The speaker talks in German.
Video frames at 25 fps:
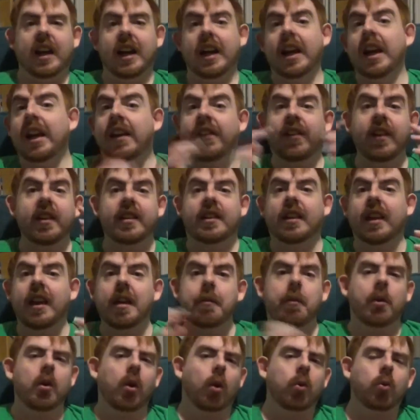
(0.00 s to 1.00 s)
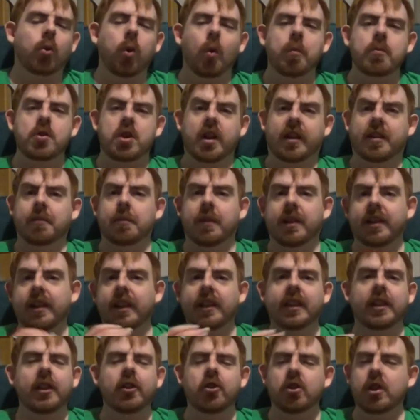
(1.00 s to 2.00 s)
Ich finde es immer noch komisch, dass
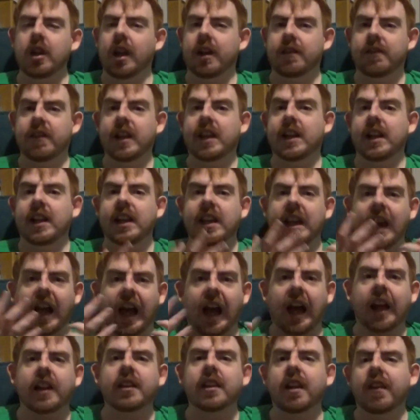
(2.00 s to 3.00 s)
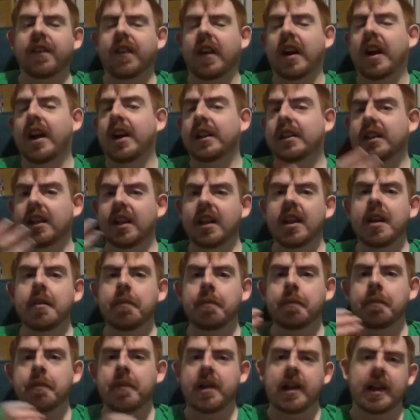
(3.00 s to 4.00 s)
Masakichi halt wirklich angefangen hat
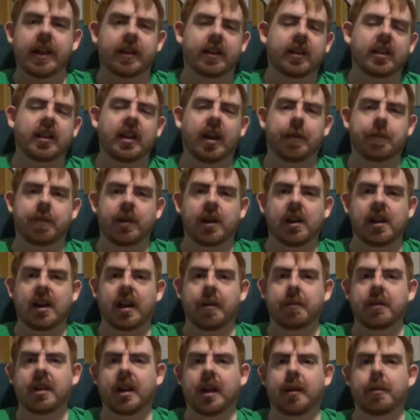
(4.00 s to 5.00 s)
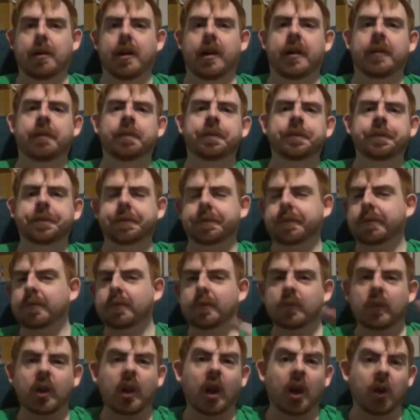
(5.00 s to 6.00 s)
im letzten Kapitel damit, aber
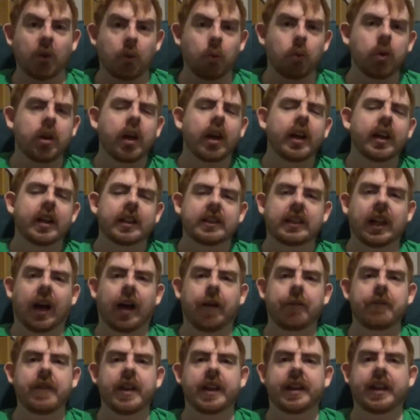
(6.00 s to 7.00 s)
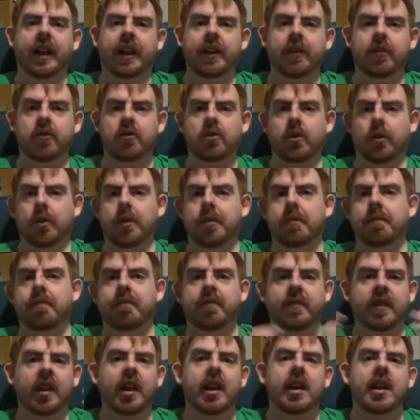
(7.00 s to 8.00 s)
gut, da haben wir dann schon
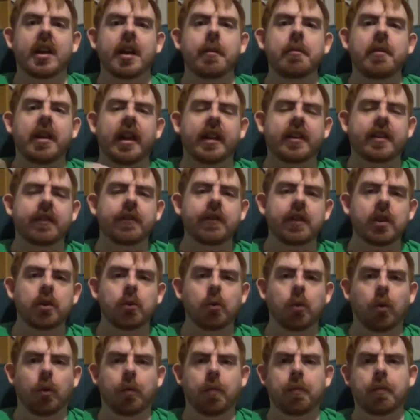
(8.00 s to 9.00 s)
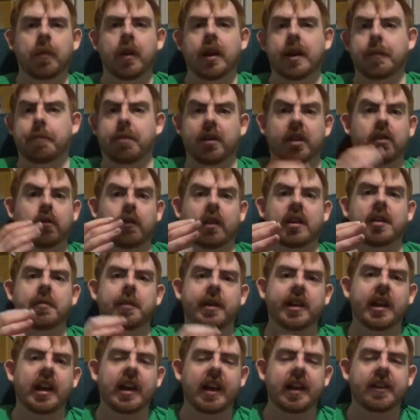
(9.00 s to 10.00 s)
im letzten Video, beziehungsweise bei
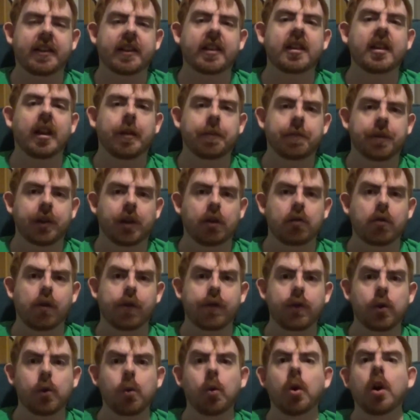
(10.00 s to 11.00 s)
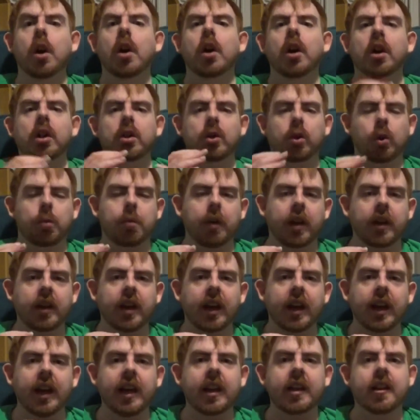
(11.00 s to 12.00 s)
der letzten Kapitel Review drüber
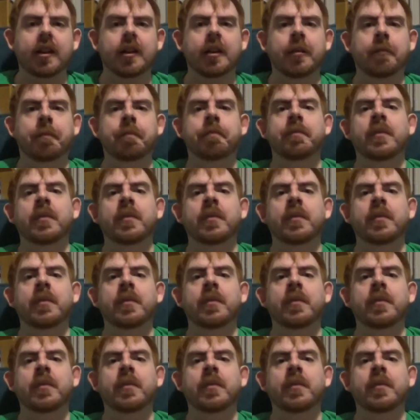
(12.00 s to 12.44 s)
geredet.